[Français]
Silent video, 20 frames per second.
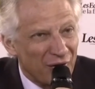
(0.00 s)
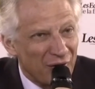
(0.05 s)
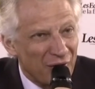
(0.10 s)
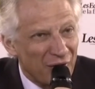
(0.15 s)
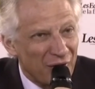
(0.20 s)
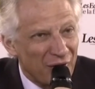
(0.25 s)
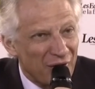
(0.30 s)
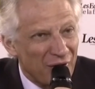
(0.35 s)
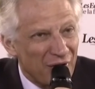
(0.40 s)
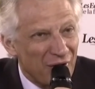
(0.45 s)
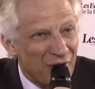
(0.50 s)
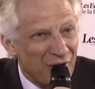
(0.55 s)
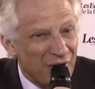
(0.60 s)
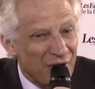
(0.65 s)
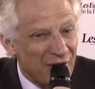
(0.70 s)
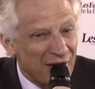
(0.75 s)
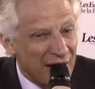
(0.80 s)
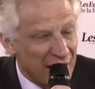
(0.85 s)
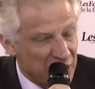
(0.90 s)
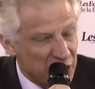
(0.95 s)

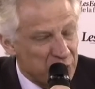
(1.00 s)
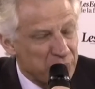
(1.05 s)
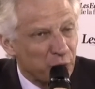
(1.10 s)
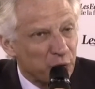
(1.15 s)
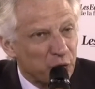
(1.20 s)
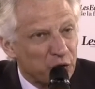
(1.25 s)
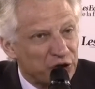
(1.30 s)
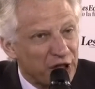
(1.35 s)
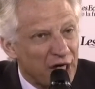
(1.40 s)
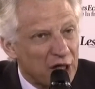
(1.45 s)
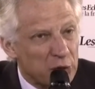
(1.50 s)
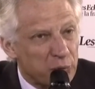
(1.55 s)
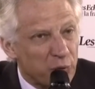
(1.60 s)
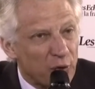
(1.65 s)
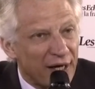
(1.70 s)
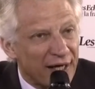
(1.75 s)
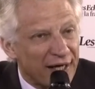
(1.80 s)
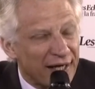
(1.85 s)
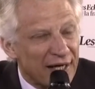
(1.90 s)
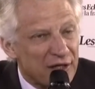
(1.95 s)
l'allègement de charges
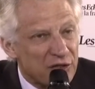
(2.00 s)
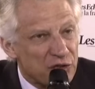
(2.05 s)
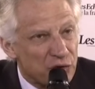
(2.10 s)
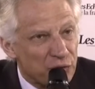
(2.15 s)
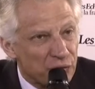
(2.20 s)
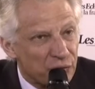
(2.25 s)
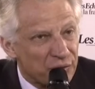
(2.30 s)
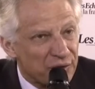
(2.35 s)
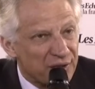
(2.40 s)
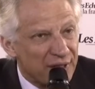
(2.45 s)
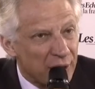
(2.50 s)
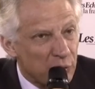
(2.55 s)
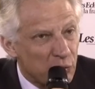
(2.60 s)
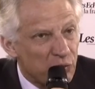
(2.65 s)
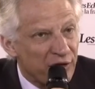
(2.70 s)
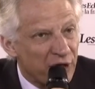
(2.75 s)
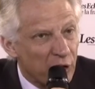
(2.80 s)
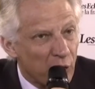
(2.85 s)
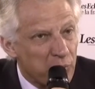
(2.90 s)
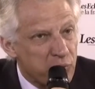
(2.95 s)
pour la création d'un
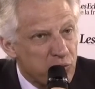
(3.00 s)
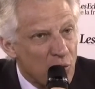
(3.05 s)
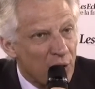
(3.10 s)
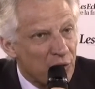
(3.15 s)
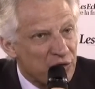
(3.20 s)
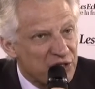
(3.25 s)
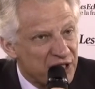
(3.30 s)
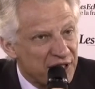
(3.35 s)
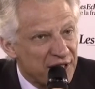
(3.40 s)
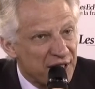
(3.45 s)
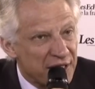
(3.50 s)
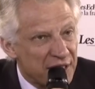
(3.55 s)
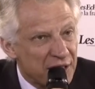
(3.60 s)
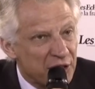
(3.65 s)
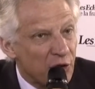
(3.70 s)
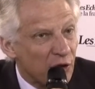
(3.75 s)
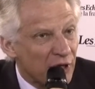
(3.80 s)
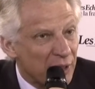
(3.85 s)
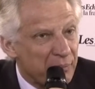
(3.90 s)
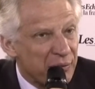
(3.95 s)
nouvel emploi en
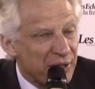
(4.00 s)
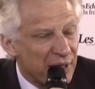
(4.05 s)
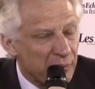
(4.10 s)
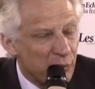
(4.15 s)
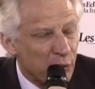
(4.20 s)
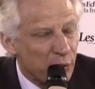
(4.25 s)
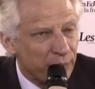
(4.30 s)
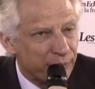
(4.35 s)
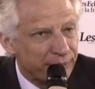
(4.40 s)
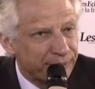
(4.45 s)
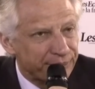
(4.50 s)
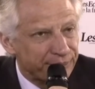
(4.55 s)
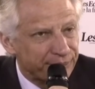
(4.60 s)
CDI dans les PME.